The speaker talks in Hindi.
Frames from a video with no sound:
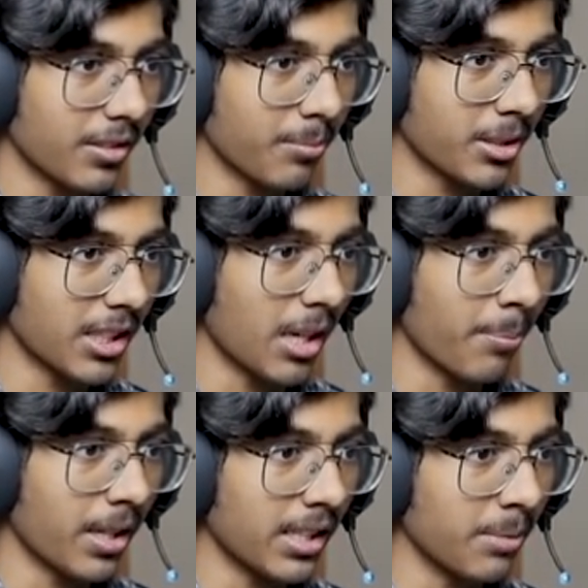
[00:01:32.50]
बस यहाँ
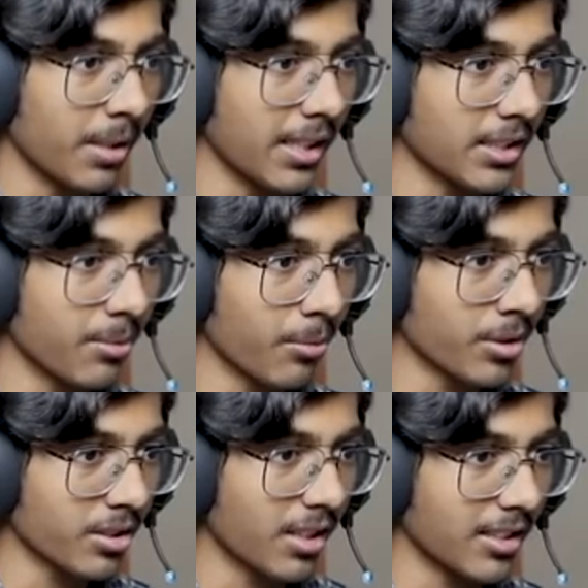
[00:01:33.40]
पे डालनी पड़ेगी
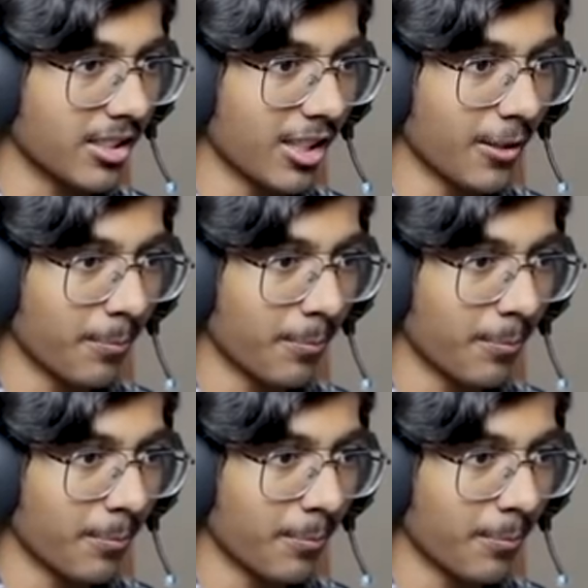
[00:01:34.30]
स्प्रूस दैट्स इट